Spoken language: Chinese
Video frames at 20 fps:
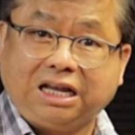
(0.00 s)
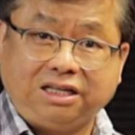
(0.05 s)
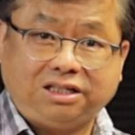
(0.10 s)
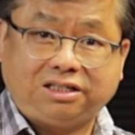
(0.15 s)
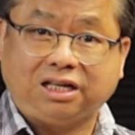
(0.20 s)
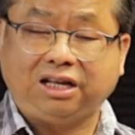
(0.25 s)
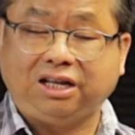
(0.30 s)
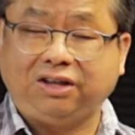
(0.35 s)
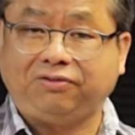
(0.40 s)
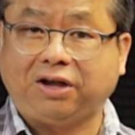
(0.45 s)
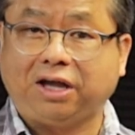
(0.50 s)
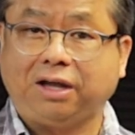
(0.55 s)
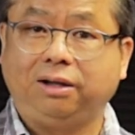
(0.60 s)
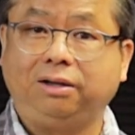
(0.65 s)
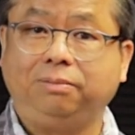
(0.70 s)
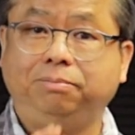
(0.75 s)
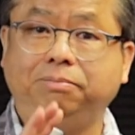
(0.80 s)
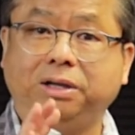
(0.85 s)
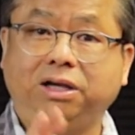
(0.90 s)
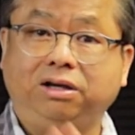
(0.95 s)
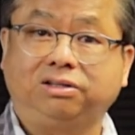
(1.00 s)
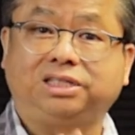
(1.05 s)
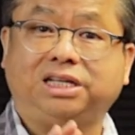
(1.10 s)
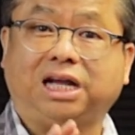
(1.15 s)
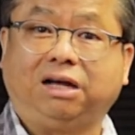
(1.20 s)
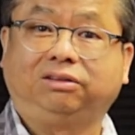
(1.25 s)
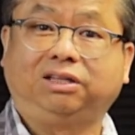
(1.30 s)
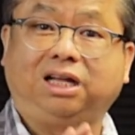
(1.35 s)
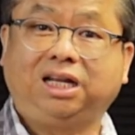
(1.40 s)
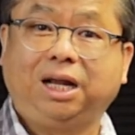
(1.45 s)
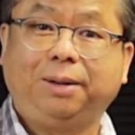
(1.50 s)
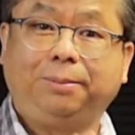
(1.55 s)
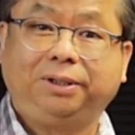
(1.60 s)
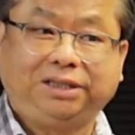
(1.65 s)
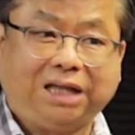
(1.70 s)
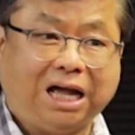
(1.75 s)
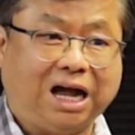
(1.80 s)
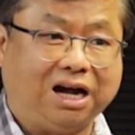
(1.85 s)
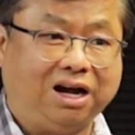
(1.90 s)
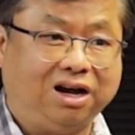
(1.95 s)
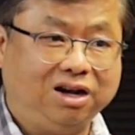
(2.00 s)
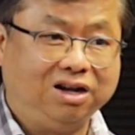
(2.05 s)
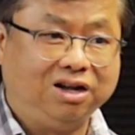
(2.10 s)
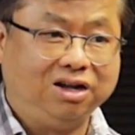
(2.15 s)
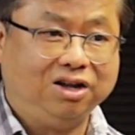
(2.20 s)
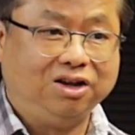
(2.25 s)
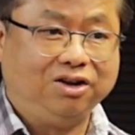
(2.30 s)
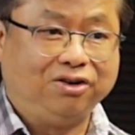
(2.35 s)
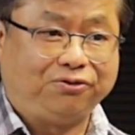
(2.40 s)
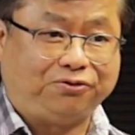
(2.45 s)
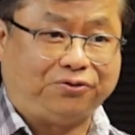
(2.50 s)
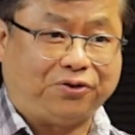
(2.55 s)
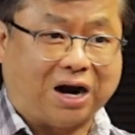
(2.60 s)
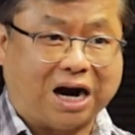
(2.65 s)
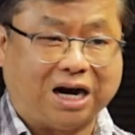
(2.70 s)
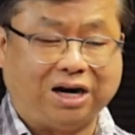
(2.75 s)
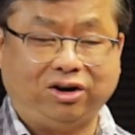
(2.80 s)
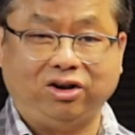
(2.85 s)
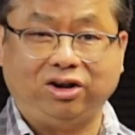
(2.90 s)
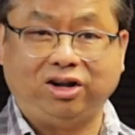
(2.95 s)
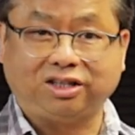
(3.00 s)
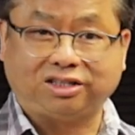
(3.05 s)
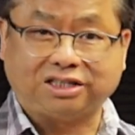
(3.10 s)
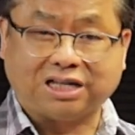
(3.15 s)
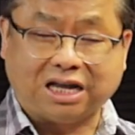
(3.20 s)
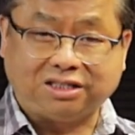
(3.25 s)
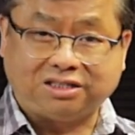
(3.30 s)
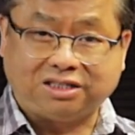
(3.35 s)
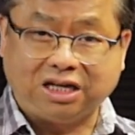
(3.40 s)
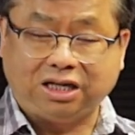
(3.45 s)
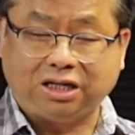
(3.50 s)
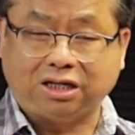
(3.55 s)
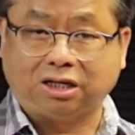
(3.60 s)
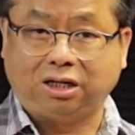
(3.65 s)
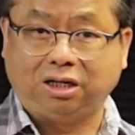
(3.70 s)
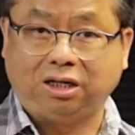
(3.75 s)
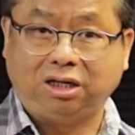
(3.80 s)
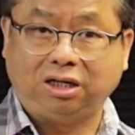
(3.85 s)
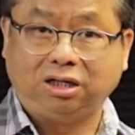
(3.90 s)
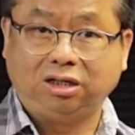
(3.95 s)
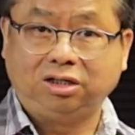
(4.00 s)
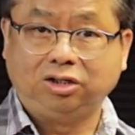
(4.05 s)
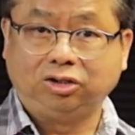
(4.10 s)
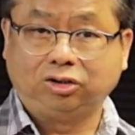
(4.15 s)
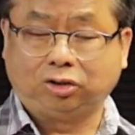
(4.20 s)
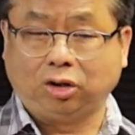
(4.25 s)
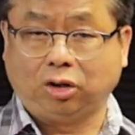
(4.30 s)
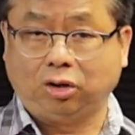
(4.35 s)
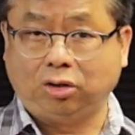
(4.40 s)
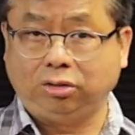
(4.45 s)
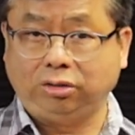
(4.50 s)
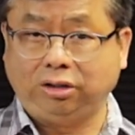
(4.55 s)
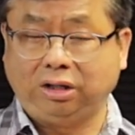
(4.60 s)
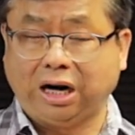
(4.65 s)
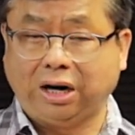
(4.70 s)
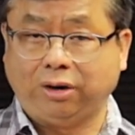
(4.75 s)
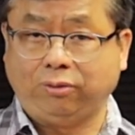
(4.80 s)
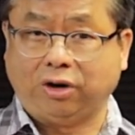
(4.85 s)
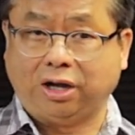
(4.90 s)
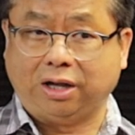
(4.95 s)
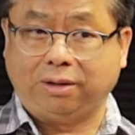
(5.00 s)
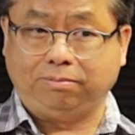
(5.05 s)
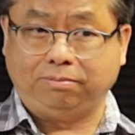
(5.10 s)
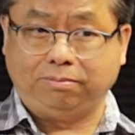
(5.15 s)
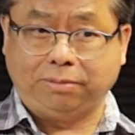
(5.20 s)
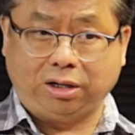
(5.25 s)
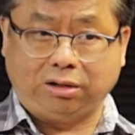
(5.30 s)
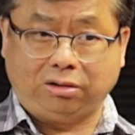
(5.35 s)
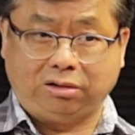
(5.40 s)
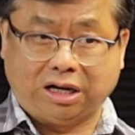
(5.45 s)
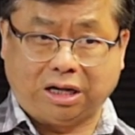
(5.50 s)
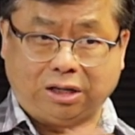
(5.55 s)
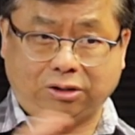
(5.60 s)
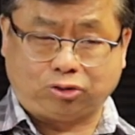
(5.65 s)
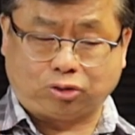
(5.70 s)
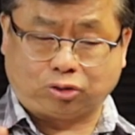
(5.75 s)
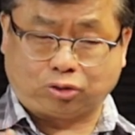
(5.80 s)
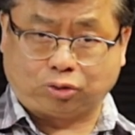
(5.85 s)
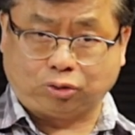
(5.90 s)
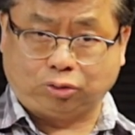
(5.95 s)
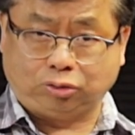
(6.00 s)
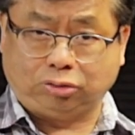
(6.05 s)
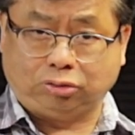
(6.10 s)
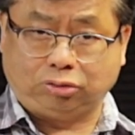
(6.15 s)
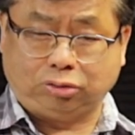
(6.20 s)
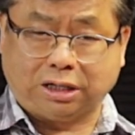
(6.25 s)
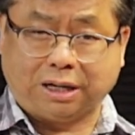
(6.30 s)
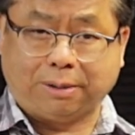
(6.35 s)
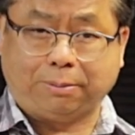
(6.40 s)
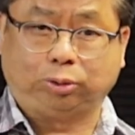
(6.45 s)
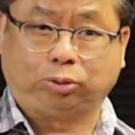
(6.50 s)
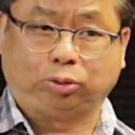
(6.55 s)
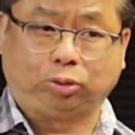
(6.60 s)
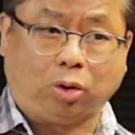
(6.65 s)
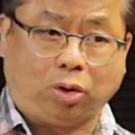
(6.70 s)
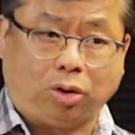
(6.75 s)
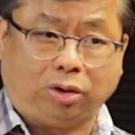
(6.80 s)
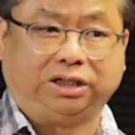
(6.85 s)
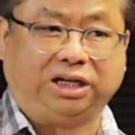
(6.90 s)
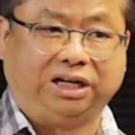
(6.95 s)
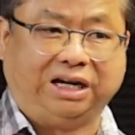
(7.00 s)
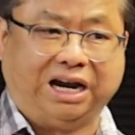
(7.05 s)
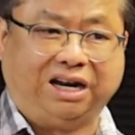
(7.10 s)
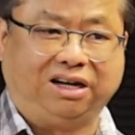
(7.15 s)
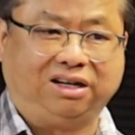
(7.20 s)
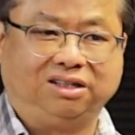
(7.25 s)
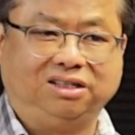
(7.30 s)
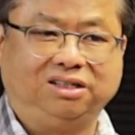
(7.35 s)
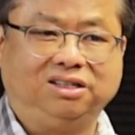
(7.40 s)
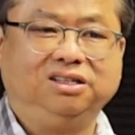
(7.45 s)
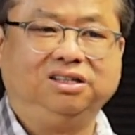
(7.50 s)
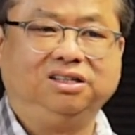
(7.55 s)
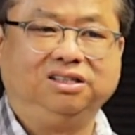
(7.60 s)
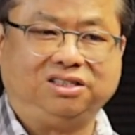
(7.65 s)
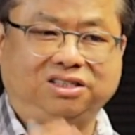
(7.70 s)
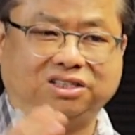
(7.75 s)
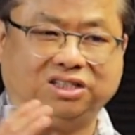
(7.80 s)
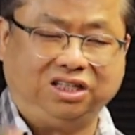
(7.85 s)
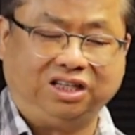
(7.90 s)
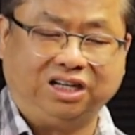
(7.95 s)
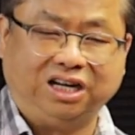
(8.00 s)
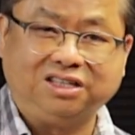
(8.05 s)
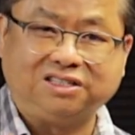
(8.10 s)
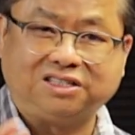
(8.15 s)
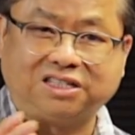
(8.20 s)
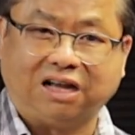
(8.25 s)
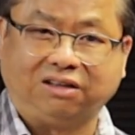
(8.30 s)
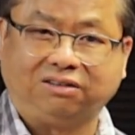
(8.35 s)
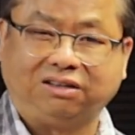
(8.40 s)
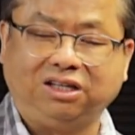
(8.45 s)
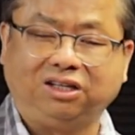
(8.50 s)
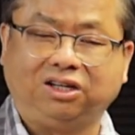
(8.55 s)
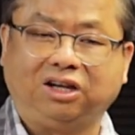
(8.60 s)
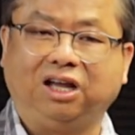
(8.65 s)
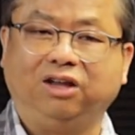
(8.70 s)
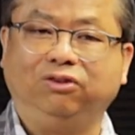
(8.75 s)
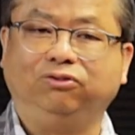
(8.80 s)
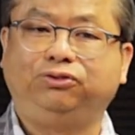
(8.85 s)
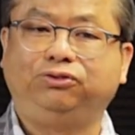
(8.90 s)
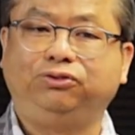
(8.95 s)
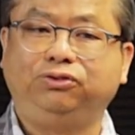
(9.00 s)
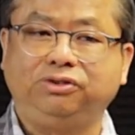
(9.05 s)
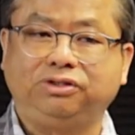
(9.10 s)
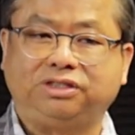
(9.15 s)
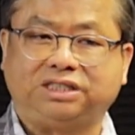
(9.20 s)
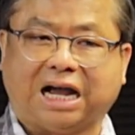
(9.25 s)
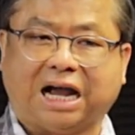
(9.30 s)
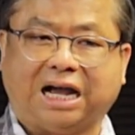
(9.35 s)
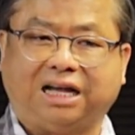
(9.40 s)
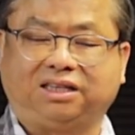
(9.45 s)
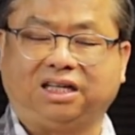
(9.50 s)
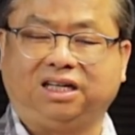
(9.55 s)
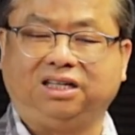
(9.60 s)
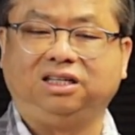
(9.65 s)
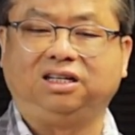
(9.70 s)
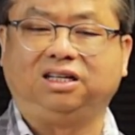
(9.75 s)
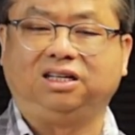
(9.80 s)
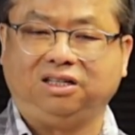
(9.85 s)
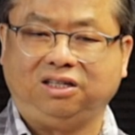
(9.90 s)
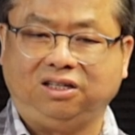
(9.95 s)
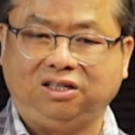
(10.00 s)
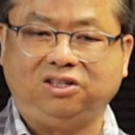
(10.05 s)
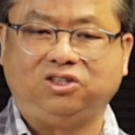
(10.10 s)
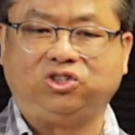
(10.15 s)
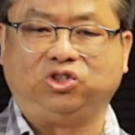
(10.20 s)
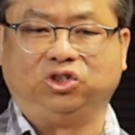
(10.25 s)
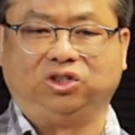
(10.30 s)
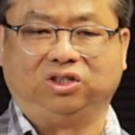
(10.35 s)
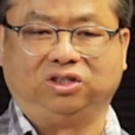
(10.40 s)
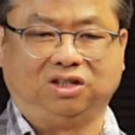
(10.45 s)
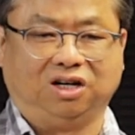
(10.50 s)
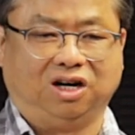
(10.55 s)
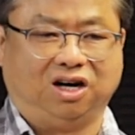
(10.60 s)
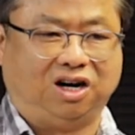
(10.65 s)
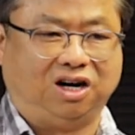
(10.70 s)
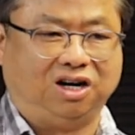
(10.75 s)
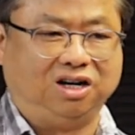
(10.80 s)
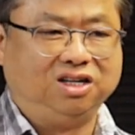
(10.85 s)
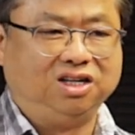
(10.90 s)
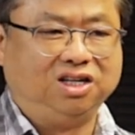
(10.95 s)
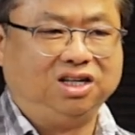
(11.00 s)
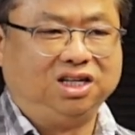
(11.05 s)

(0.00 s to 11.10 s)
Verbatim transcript: 一些地方没有找到那么大，反而在这个都认为没有人住那么多的人，只能找到一个很复杂的一个遗址啊。